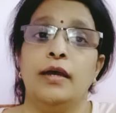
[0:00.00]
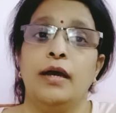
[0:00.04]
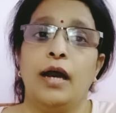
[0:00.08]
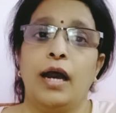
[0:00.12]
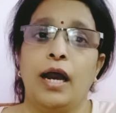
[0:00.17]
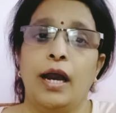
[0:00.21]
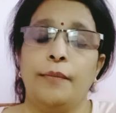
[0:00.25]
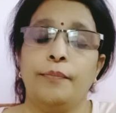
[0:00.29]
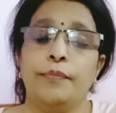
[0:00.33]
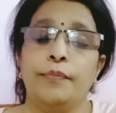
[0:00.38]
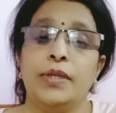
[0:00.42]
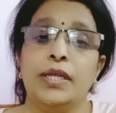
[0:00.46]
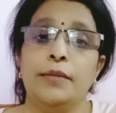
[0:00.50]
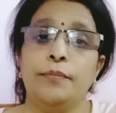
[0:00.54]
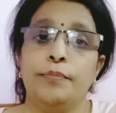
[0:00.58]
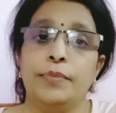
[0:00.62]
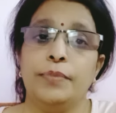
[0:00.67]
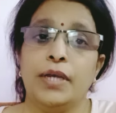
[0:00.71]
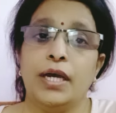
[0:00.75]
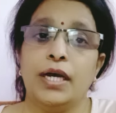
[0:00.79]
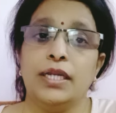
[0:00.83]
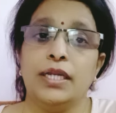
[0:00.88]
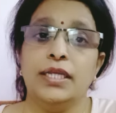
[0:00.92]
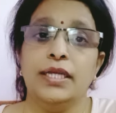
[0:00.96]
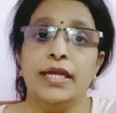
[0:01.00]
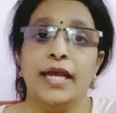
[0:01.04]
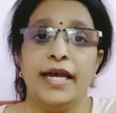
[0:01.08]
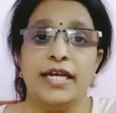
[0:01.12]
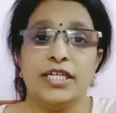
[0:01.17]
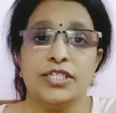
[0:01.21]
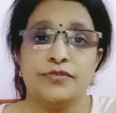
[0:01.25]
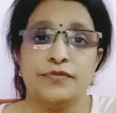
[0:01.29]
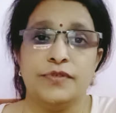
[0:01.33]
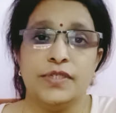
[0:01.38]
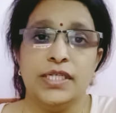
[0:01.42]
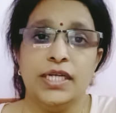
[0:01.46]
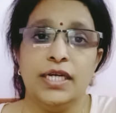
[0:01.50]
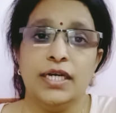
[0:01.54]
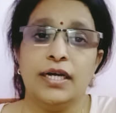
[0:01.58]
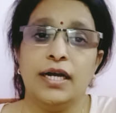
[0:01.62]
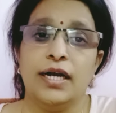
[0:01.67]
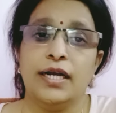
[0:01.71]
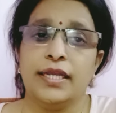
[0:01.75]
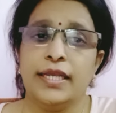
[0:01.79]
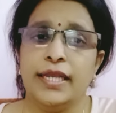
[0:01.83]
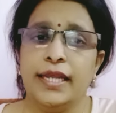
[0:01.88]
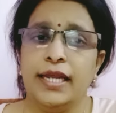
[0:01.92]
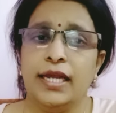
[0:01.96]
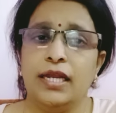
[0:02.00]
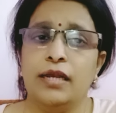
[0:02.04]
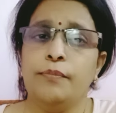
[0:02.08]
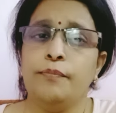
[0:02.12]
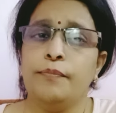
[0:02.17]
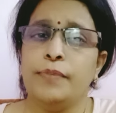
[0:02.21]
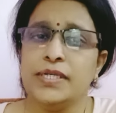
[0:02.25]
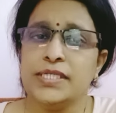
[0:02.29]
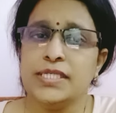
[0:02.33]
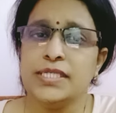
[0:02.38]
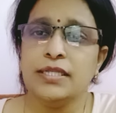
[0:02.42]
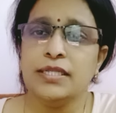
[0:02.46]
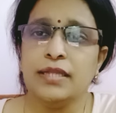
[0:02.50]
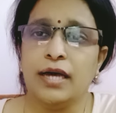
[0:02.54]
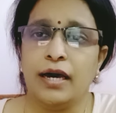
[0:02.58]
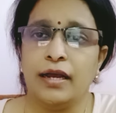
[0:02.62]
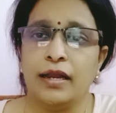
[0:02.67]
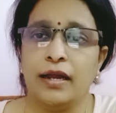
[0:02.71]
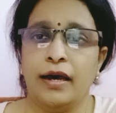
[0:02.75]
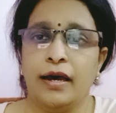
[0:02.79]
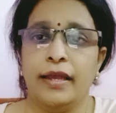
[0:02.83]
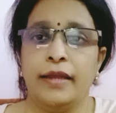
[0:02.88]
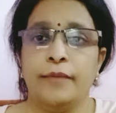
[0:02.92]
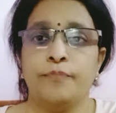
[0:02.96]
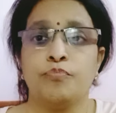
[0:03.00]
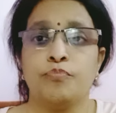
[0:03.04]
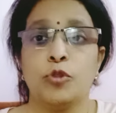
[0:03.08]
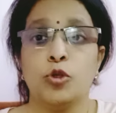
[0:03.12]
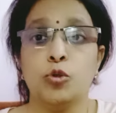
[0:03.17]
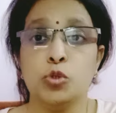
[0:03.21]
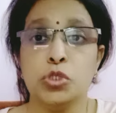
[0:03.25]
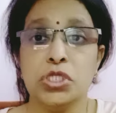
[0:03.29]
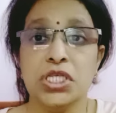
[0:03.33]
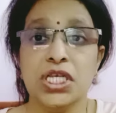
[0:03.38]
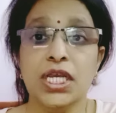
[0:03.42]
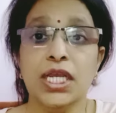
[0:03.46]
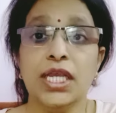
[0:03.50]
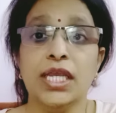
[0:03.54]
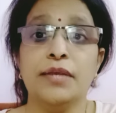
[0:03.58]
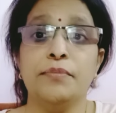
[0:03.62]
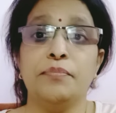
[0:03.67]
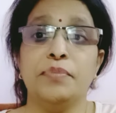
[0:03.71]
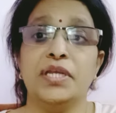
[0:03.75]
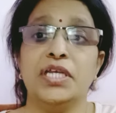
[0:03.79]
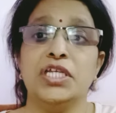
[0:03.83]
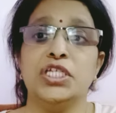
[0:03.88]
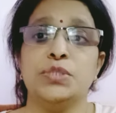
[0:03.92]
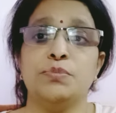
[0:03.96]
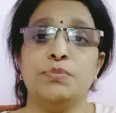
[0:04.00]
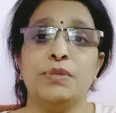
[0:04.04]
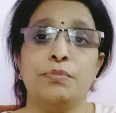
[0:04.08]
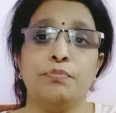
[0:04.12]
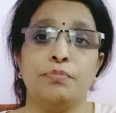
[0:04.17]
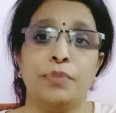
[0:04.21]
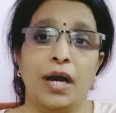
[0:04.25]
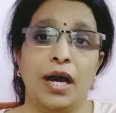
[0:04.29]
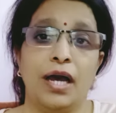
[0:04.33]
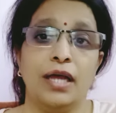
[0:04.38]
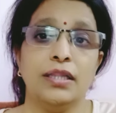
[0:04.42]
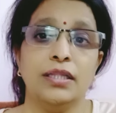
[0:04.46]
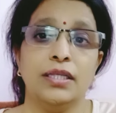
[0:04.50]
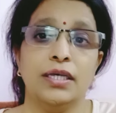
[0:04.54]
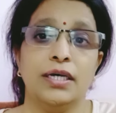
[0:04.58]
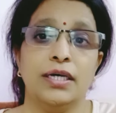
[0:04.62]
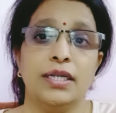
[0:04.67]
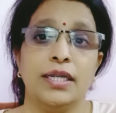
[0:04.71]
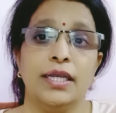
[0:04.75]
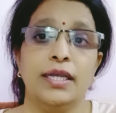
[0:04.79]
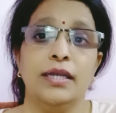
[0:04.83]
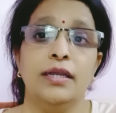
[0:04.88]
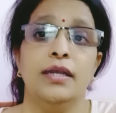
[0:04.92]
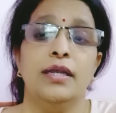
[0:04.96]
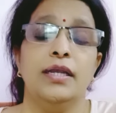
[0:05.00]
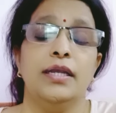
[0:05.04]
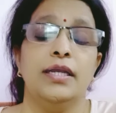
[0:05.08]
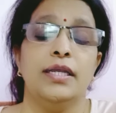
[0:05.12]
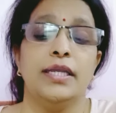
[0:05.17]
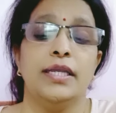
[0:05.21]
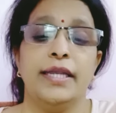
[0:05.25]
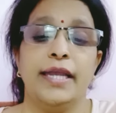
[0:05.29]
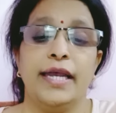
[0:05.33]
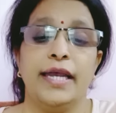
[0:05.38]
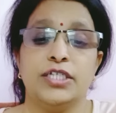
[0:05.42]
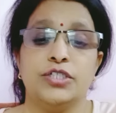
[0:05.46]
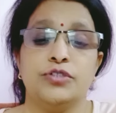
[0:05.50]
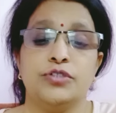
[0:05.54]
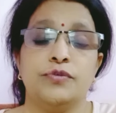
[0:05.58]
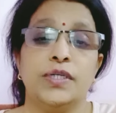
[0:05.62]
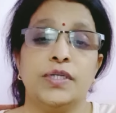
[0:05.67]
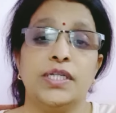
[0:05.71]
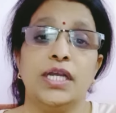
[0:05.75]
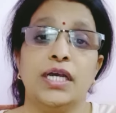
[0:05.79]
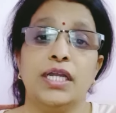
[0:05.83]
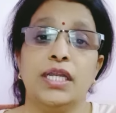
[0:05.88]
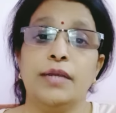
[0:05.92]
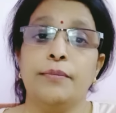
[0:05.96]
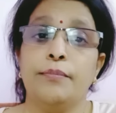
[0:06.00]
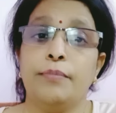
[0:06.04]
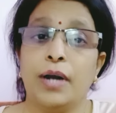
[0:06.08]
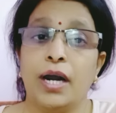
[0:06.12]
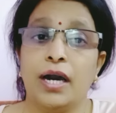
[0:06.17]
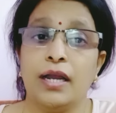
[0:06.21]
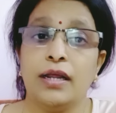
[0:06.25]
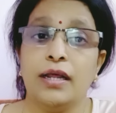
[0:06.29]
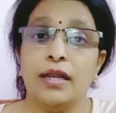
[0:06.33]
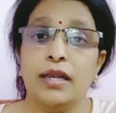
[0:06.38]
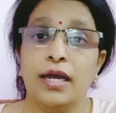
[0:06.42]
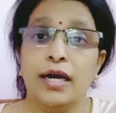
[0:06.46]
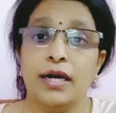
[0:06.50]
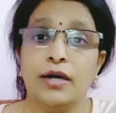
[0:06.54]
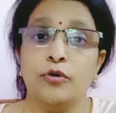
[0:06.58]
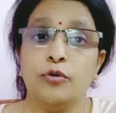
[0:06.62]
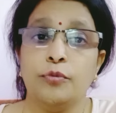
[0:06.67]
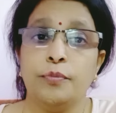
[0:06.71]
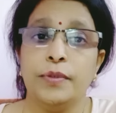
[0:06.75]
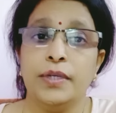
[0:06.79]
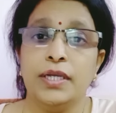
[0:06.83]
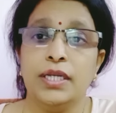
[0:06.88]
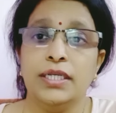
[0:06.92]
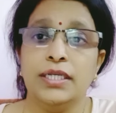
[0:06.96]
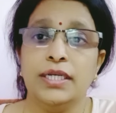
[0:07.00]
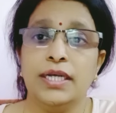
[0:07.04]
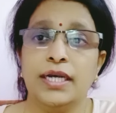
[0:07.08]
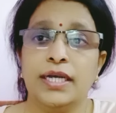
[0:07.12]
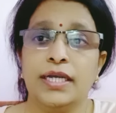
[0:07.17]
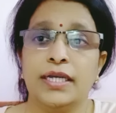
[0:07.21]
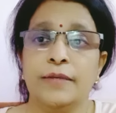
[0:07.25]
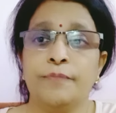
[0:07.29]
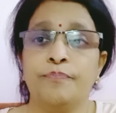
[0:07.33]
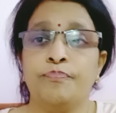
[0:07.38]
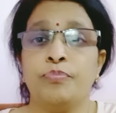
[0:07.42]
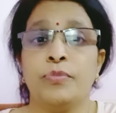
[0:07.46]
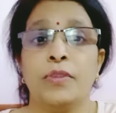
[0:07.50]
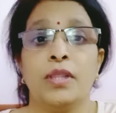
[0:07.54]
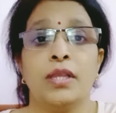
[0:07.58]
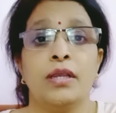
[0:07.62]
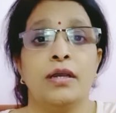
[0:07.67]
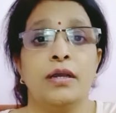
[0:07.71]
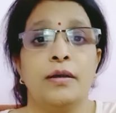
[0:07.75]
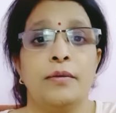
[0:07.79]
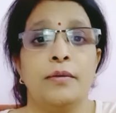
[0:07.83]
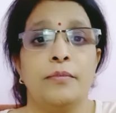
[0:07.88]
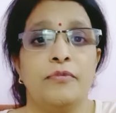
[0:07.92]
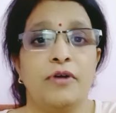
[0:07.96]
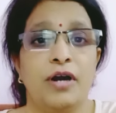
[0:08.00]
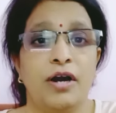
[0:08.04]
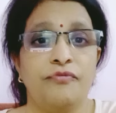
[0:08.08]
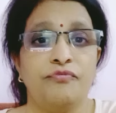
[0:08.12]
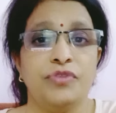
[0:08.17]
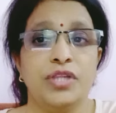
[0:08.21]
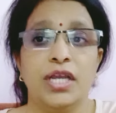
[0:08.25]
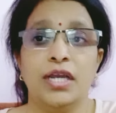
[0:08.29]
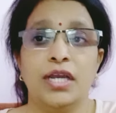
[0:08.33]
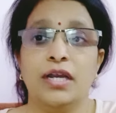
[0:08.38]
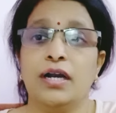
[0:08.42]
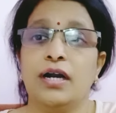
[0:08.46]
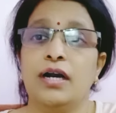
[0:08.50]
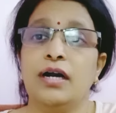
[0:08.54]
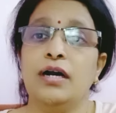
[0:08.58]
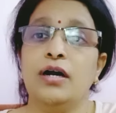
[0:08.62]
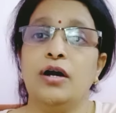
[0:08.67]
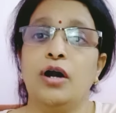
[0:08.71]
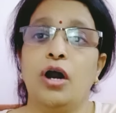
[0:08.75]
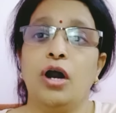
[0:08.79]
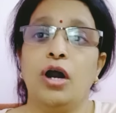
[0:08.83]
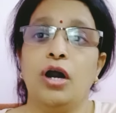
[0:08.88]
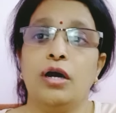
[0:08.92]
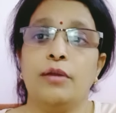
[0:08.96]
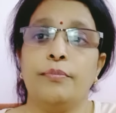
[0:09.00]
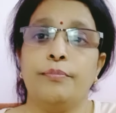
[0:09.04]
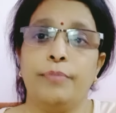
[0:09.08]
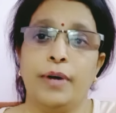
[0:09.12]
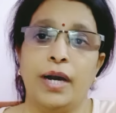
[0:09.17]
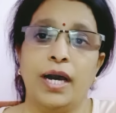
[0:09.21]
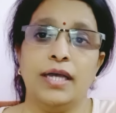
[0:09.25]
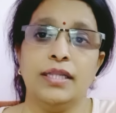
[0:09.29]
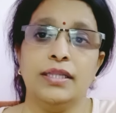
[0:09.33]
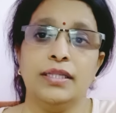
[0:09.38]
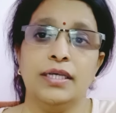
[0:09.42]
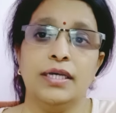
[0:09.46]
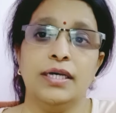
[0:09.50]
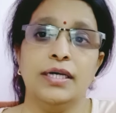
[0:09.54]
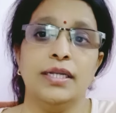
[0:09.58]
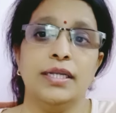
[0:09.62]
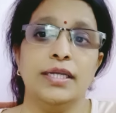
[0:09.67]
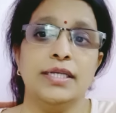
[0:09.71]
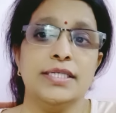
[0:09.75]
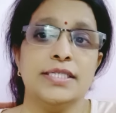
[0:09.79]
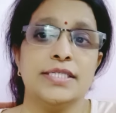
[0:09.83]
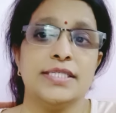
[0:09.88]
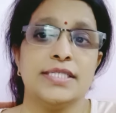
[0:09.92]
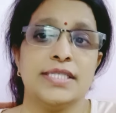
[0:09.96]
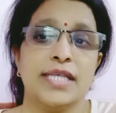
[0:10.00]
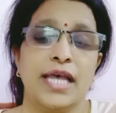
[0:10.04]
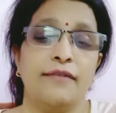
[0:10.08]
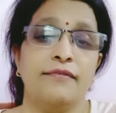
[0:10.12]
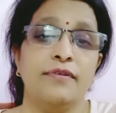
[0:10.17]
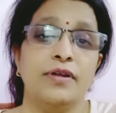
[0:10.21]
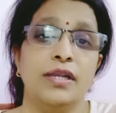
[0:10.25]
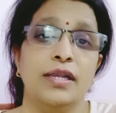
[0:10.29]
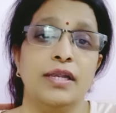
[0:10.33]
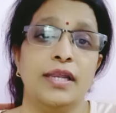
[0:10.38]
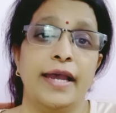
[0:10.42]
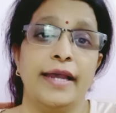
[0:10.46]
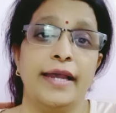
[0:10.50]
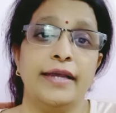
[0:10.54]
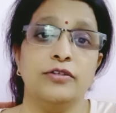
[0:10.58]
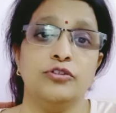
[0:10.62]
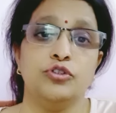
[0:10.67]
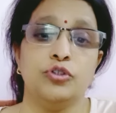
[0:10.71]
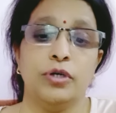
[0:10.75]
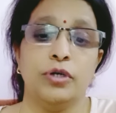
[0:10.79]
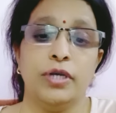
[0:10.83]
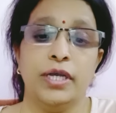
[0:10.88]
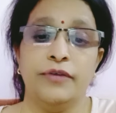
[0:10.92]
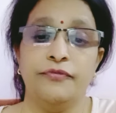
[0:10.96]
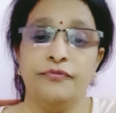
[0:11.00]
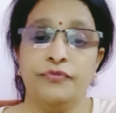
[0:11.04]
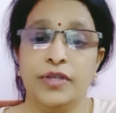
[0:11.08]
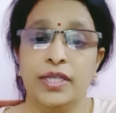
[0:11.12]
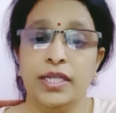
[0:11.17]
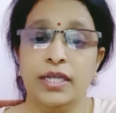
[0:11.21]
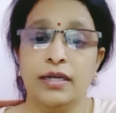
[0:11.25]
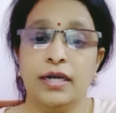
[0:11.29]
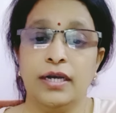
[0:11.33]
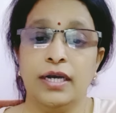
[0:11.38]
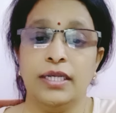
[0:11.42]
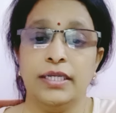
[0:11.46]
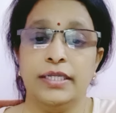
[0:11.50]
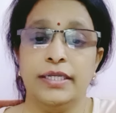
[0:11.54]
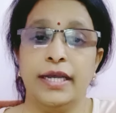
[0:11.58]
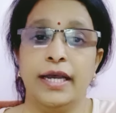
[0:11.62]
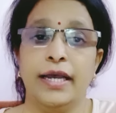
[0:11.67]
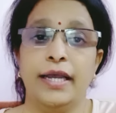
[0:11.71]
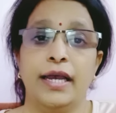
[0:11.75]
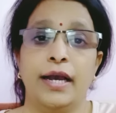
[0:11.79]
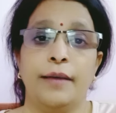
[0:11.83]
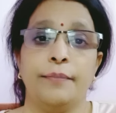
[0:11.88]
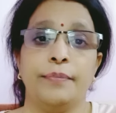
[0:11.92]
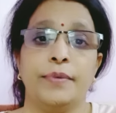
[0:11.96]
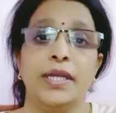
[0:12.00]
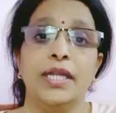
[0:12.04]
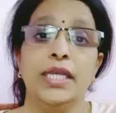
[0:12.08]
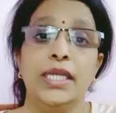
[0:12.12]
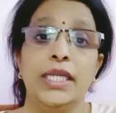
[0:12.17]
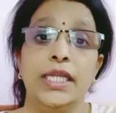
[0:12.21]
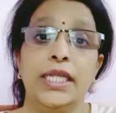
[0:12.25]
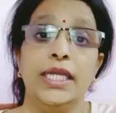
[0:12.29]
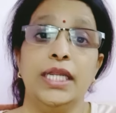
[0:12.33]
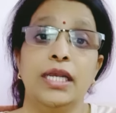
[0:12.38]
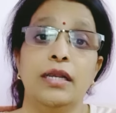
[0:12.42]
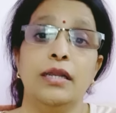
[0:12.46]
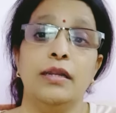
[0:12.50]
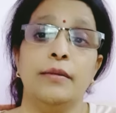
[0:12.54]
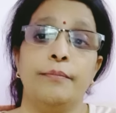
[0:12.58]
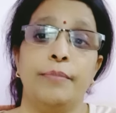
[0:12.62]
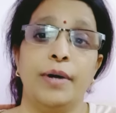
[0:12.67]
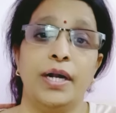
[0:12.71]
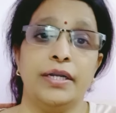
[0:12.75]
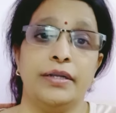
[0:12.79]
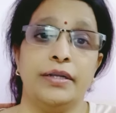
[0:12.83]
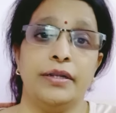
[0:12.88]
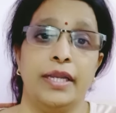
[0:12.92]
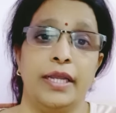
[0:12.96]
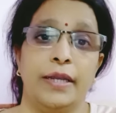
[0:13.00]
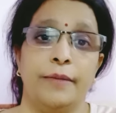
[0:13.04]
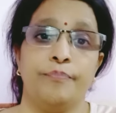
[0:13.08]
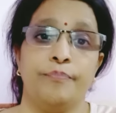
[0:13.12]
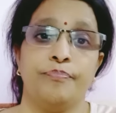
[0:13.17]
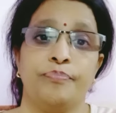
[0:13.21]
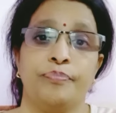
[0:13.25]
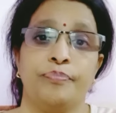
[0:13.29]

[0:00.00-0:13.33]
आपके प्यारी ऐश्वर्या का खेल पसंद आ रहा है उसी के बीच में बात करें कि ऐश्वर्या ने बारह लाख रुपये लिया है हफ्ते का और बात करें सेवन लाख जो है वीक का लिया है आपके नील भट्ट ने